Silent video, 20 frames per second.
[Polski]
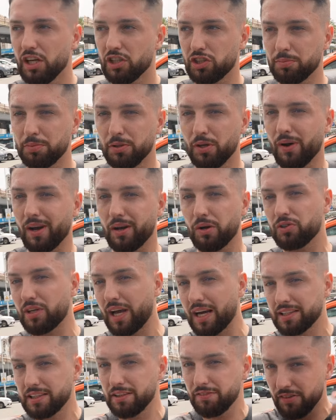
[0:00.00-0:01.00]
żeby ją jakoś
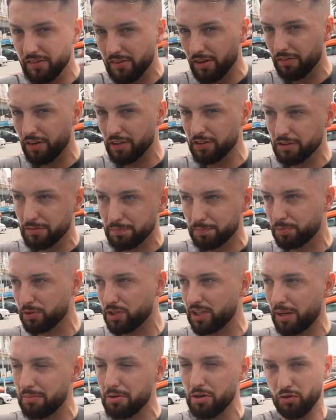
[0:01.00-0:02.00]
aktywizować
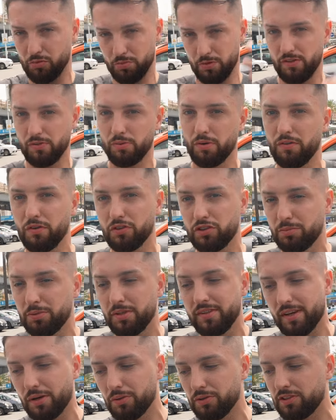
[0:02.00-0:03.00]
przynajmniej umysłowo,
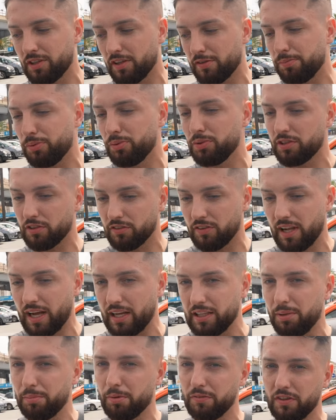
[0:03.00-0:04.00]
żeby cały czas były też
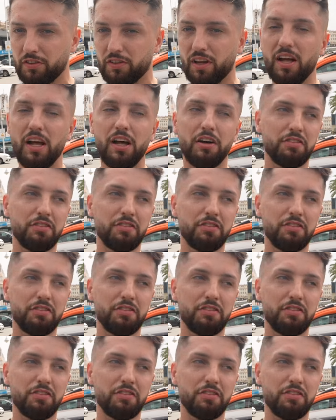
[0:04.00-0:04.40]
dla niej, bo wiecie,